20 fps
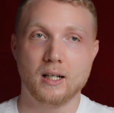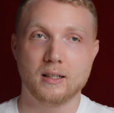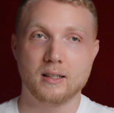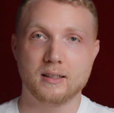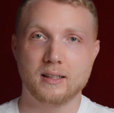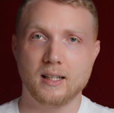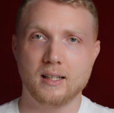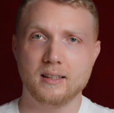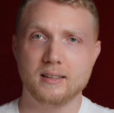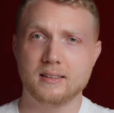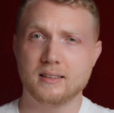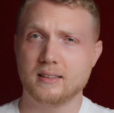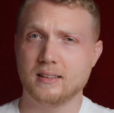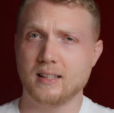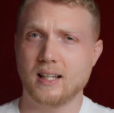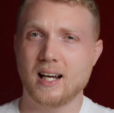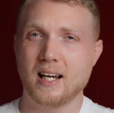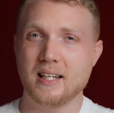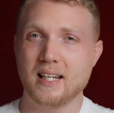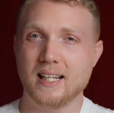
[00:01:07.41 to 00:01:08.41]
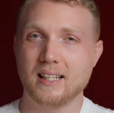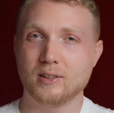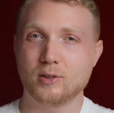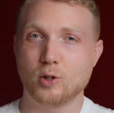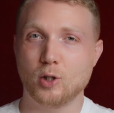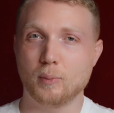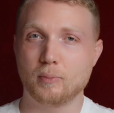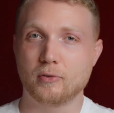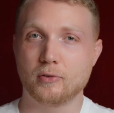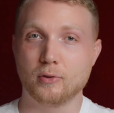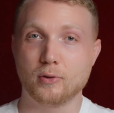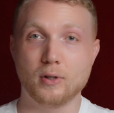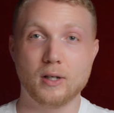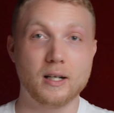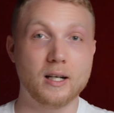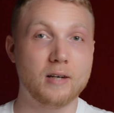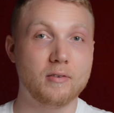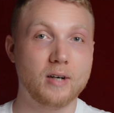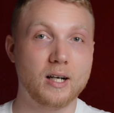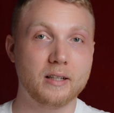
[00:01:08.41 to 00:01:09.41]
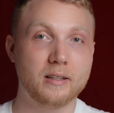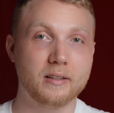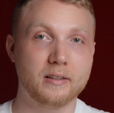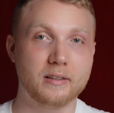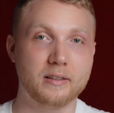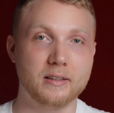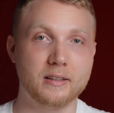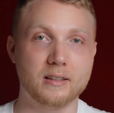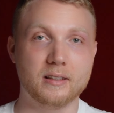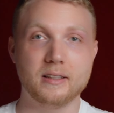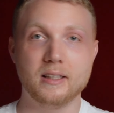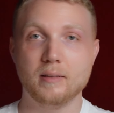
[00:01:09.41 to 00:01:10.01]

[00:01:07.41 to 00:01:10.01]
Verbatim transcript: Das heißt, High-End-Kopfhörer erwarte ich hier.